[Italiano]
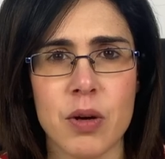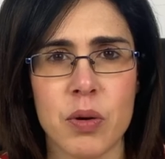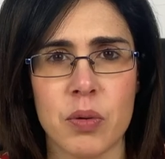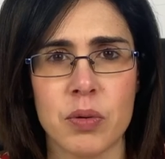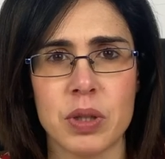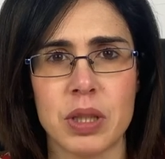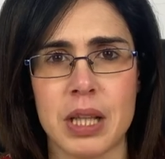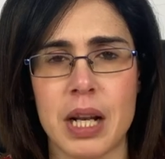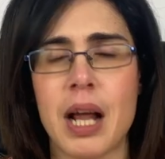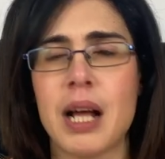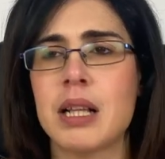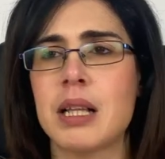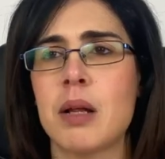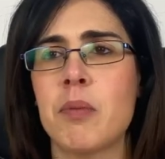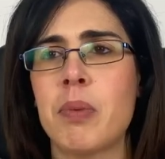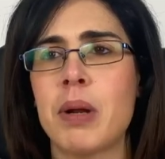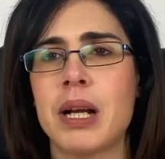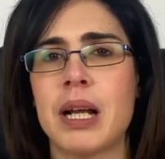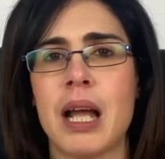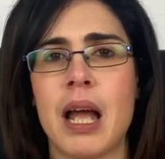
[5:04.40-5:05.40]
incontrati
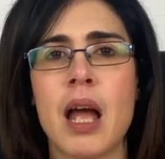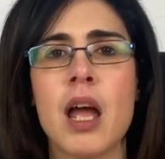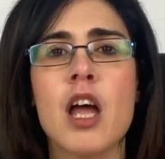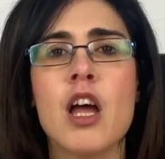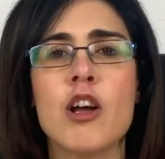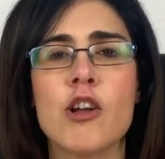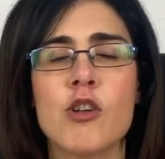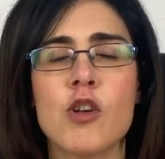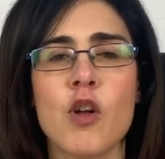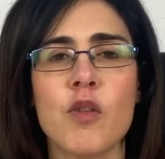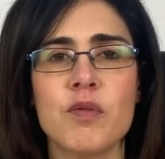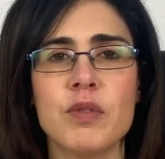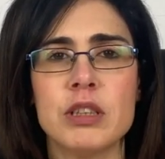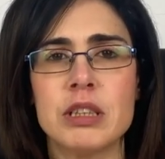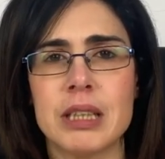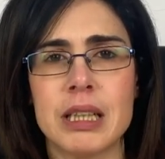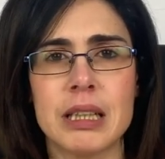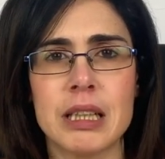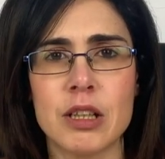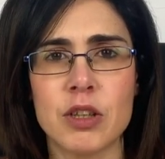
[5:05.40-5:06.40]
perché non vi
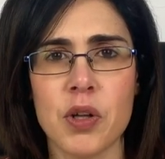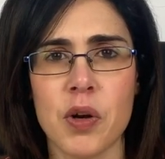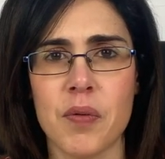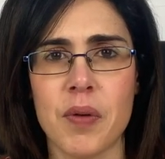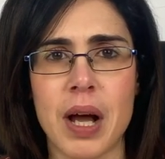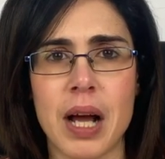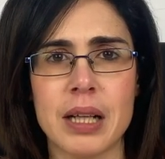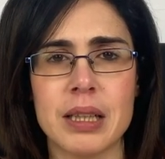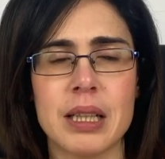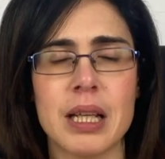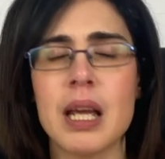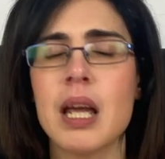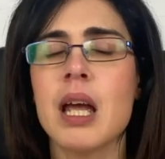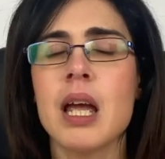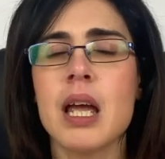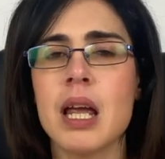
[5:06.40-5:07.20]
siete trovati